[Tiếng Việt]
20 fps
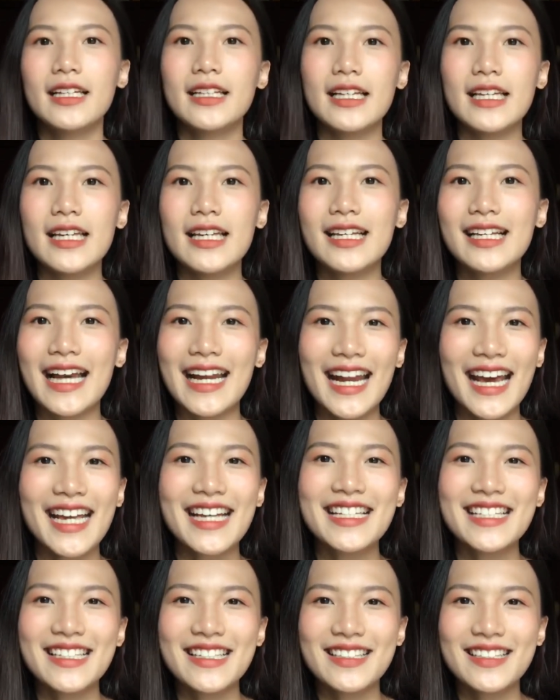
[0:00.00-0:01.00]
thì cái
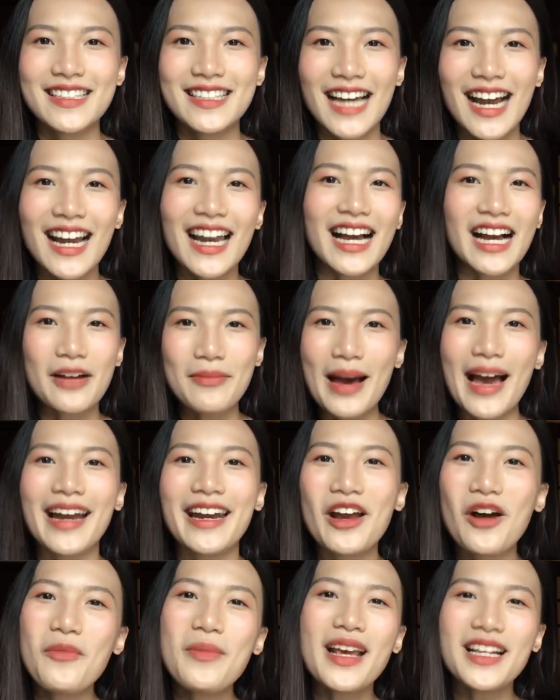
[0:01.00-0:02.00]
này chắc là các
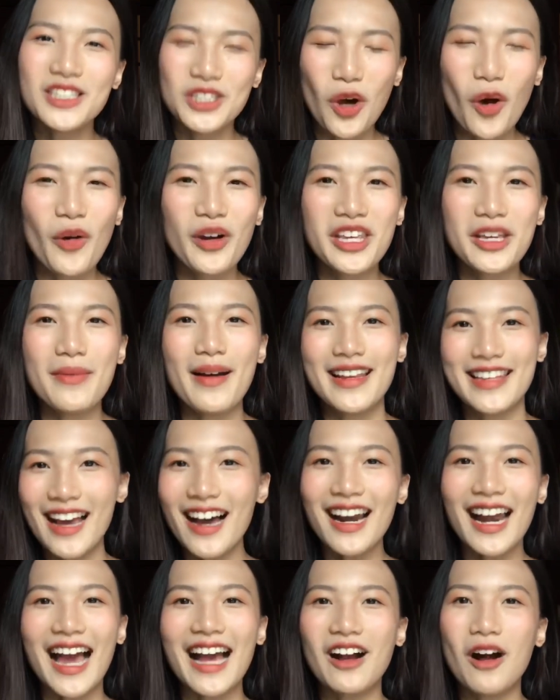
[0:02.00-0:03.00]
bạn đều biết rồi nhưng mà
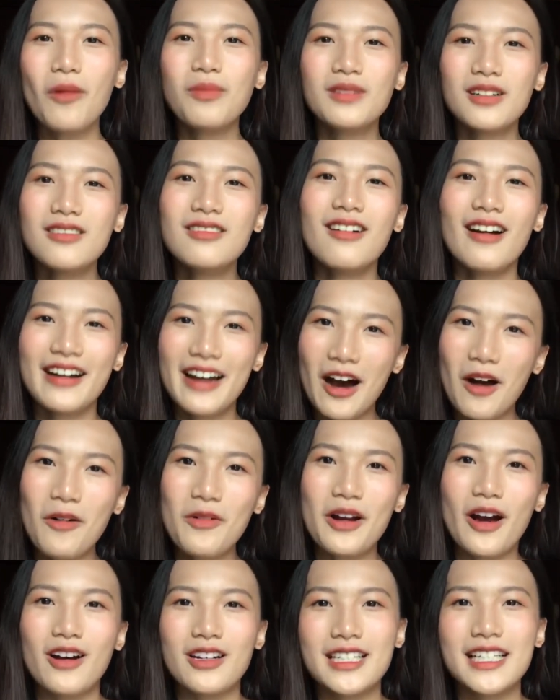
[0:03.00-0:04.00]
nhắc lại không thừa
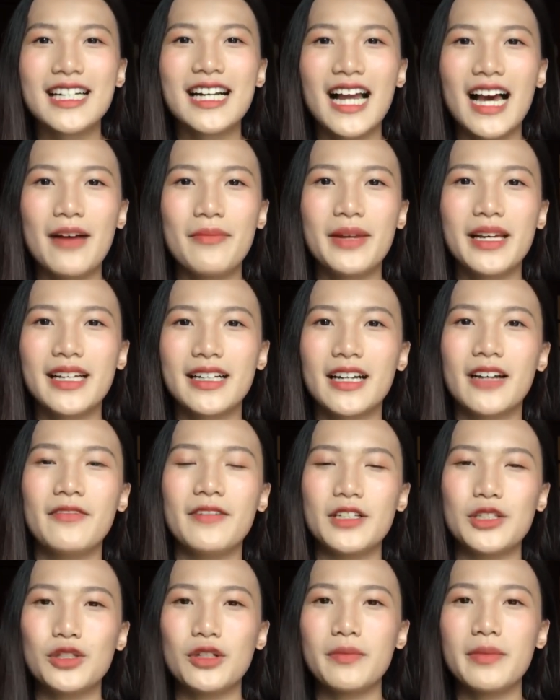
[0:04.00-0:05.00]
đâu đó chính là mình cần
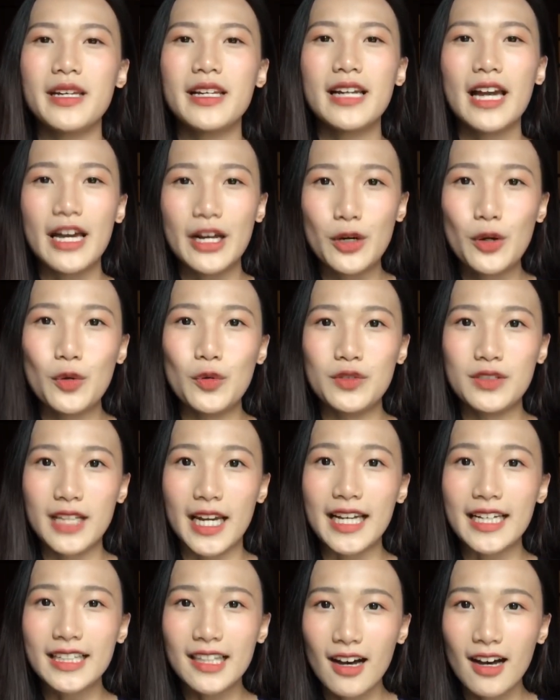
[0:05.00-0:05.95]
phải chuẩn bị đầy đủ giấy